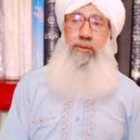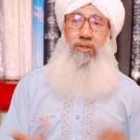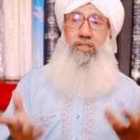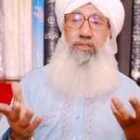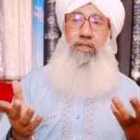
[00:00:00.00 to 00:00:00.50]

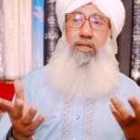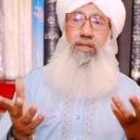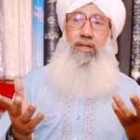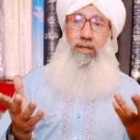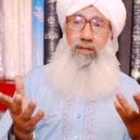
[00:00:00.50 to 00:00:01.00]
मसलन ये
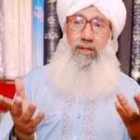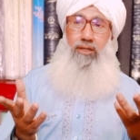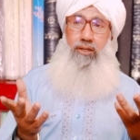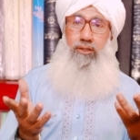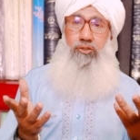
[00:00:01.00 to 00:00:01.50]

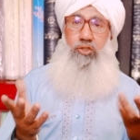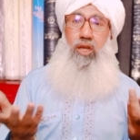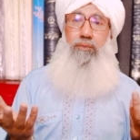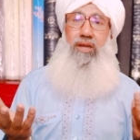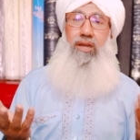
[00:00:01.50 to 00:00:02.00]
आ,
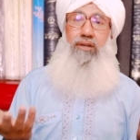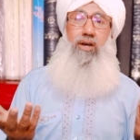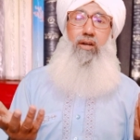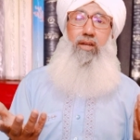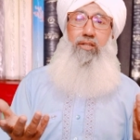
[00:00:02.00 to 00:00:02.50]
सेब है
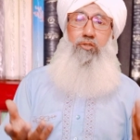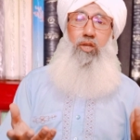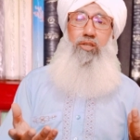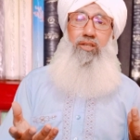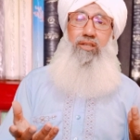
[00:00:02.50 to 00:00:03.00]
अनार है
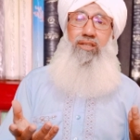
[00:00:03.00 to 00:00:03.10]
दही